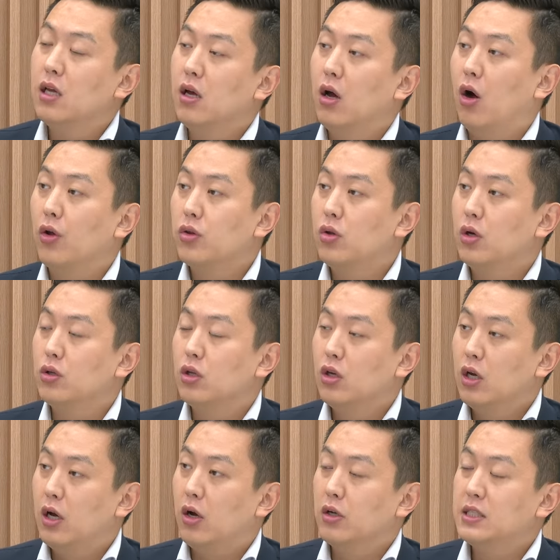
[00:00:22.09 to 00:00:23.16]
어떤
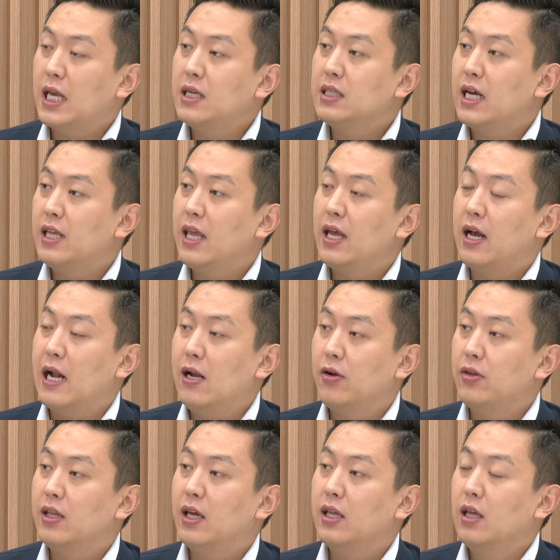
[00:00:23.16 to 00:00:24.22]
어, 생산에
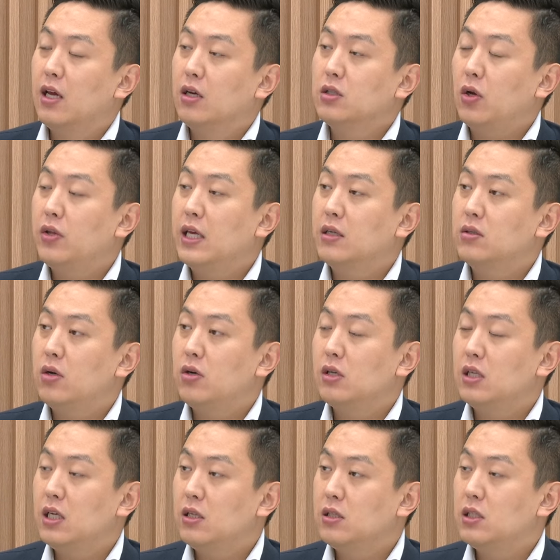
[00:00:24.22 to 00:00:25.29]
관련된 선행성을
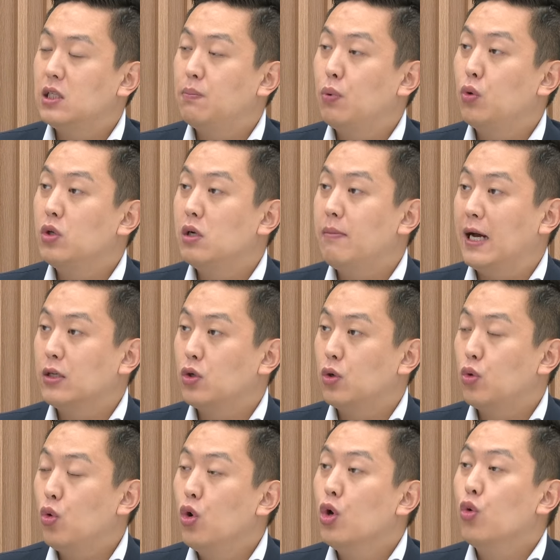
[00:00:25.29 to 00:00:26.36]
띠는
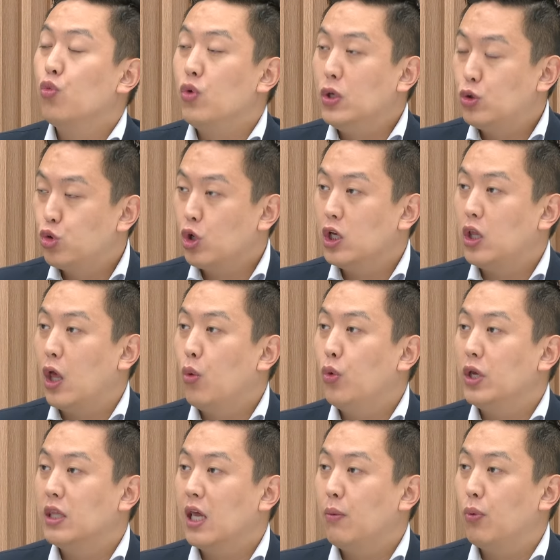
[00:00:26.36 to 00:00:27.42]
지표들마저도 위축이 되고
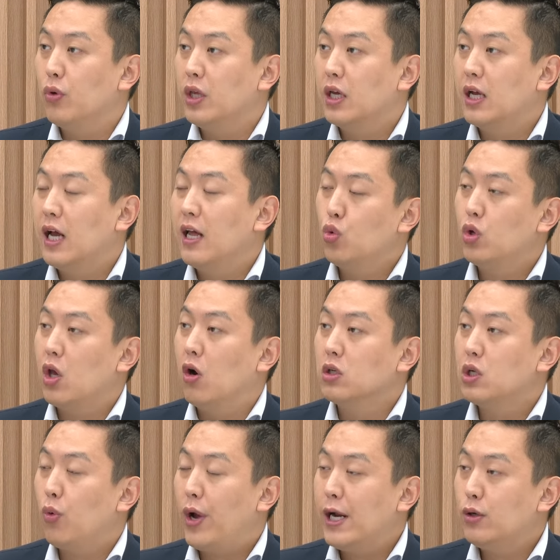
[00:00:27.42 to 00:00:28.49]
있다 보니까 경제
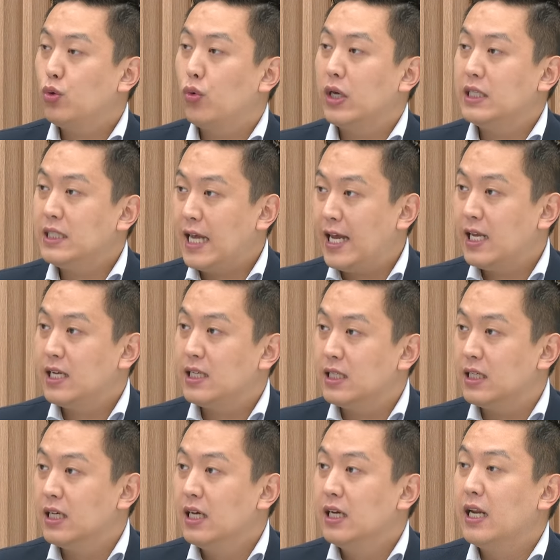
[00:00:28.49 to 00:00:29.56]
활동의 사이클에
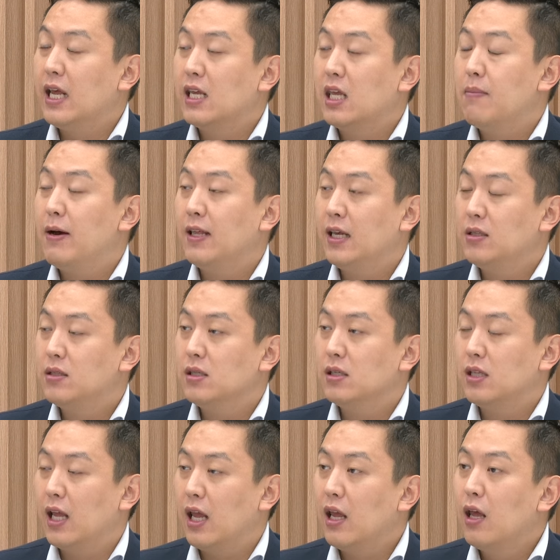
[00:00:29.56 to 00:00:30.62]
음. 기반했을
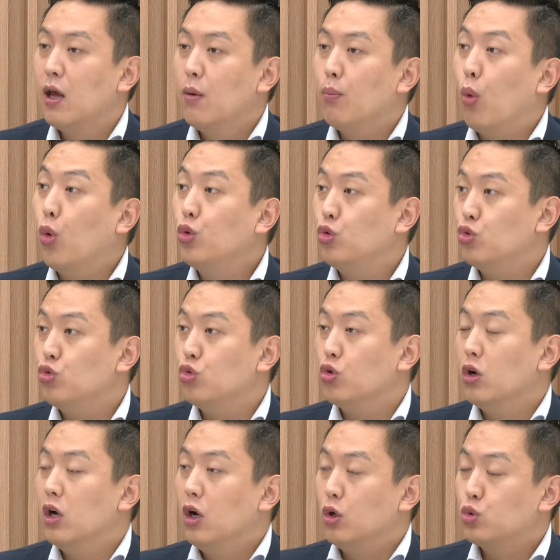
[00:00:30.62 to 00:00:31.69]
때 모두
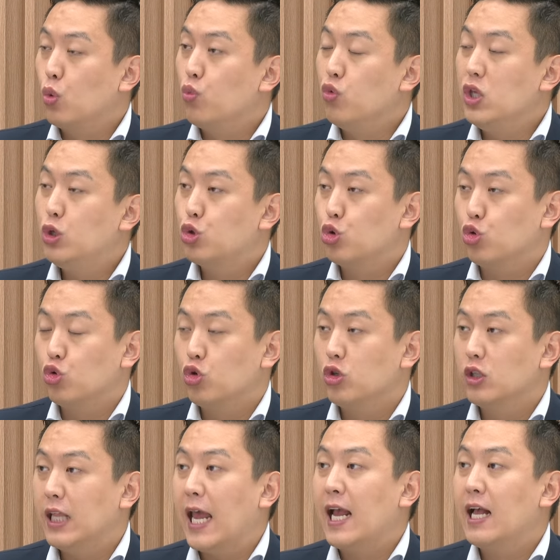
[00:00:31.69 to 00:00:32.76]
좀 위축,
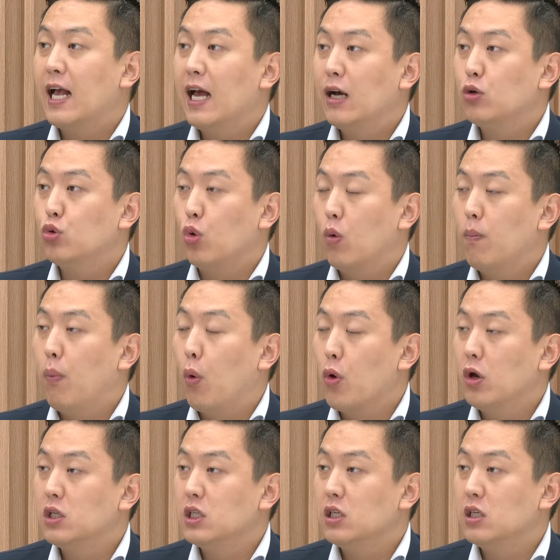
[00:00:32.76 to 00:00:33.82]
냉각으로
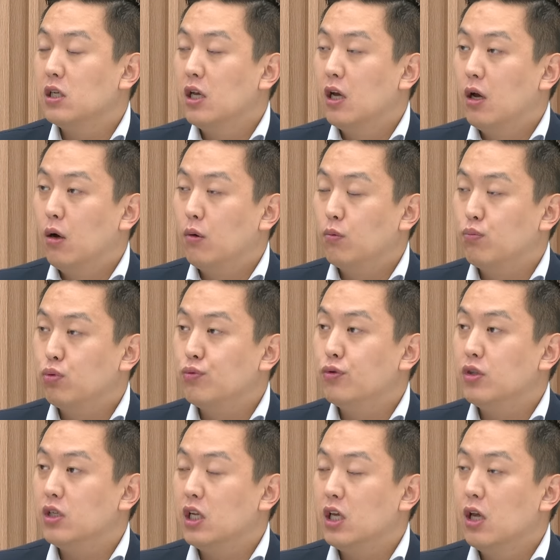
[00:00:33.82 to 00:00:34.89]
보여지는 어,
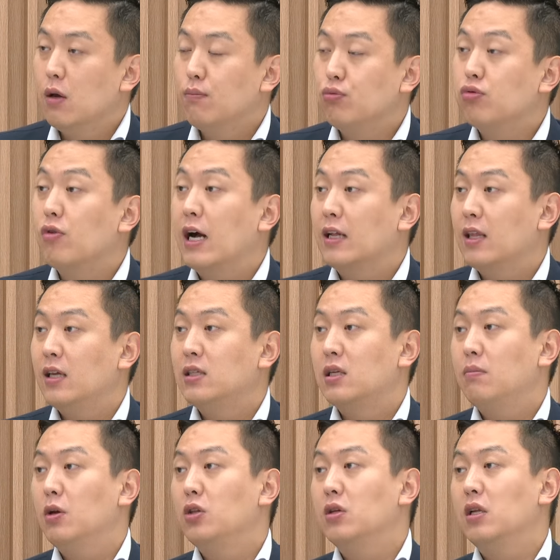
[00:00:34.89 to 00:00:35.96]
부분들이 부각된
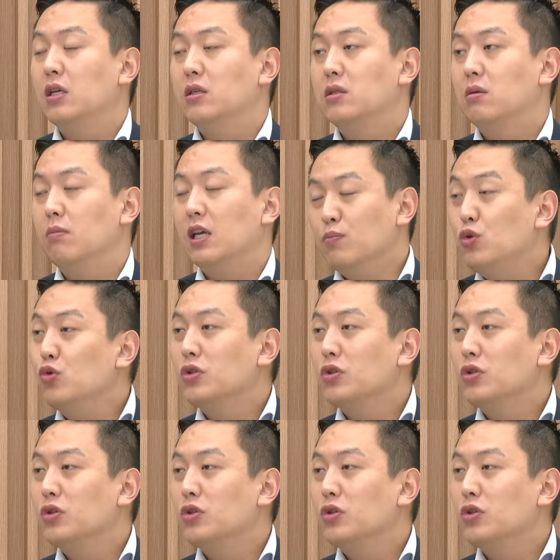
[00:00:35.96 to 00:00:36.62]
측면들이 있습니다.